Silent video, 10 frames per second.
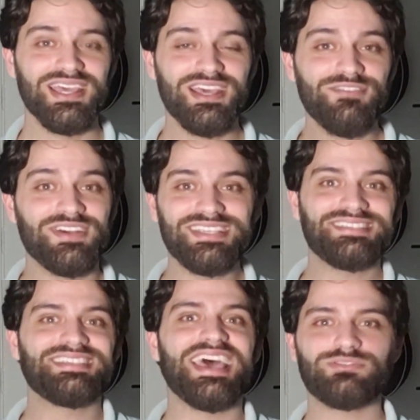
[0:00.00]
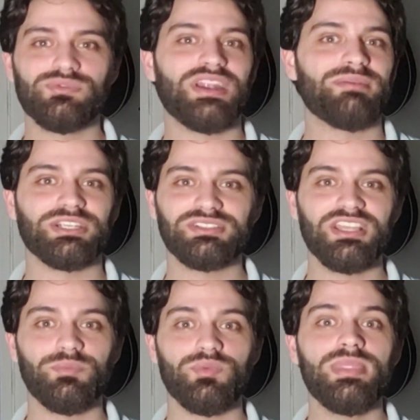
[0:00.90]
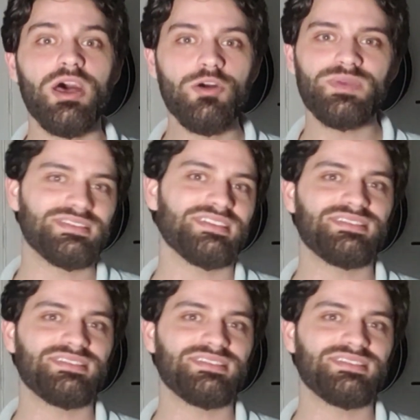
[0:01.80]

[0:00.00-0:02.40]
Fazer sexo durar mais tempo não precisa